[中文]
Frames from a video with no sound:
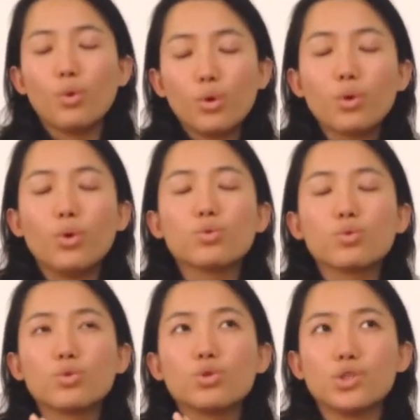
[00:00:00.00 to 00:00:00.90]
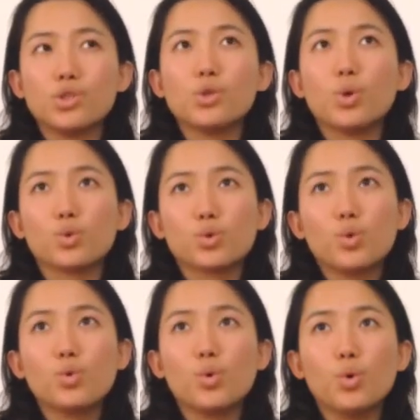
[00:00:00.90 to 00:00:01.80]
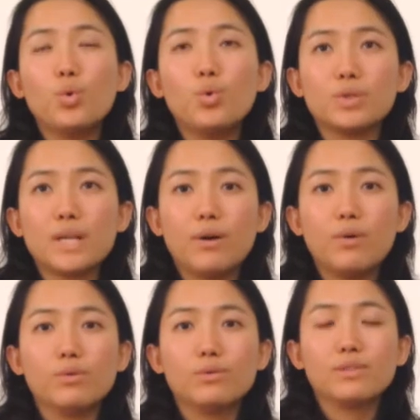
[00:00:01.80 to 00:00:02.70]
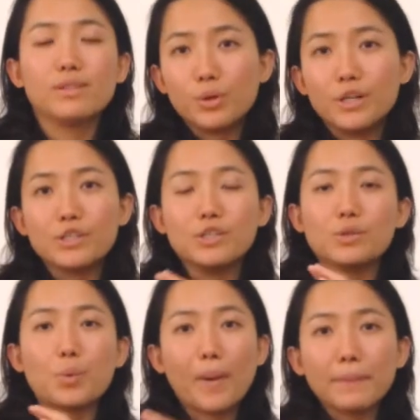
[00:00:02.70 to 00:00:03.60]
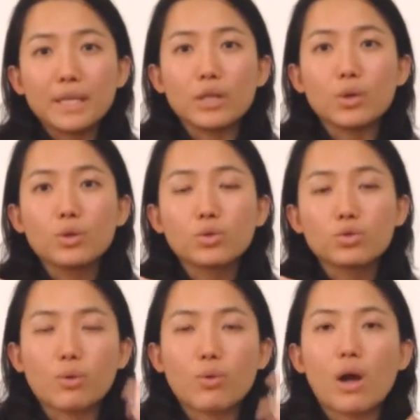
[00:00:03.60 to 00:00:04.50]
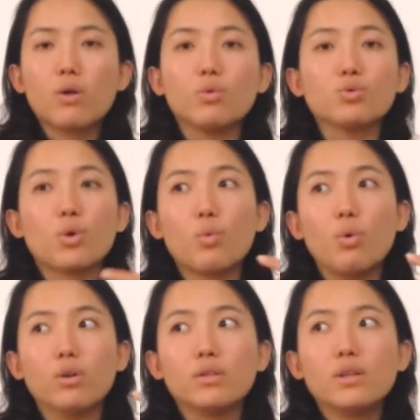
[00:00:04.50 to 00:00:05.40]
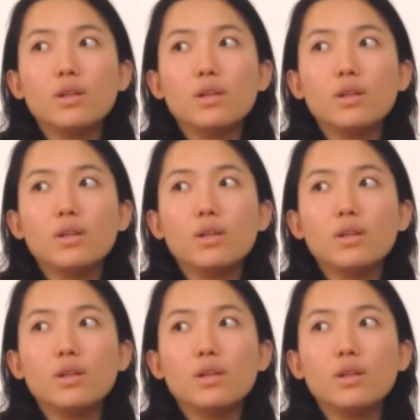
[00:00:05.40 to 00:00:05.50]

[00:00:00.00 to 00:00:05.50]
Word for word: 所有持有中国护照的人是关闭关口。所以我，